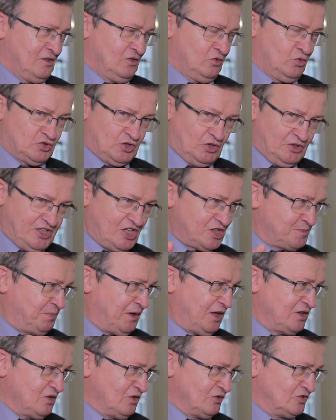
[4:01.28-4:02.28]
Tu są też
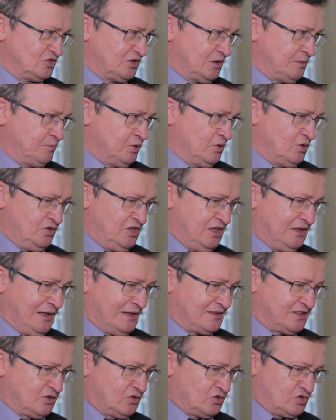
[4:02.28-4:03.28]
pieniądze, bo nie
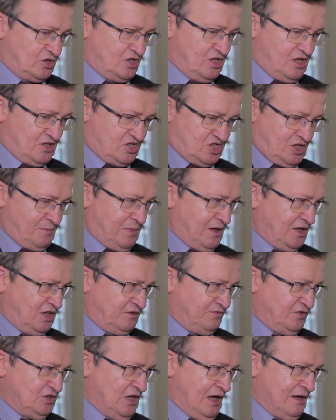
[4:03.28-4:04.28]
dlatego, że nie trzeba
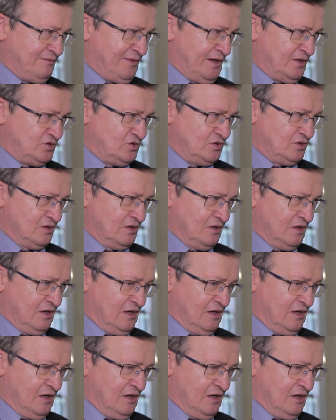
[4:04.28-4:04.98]
ich wydawać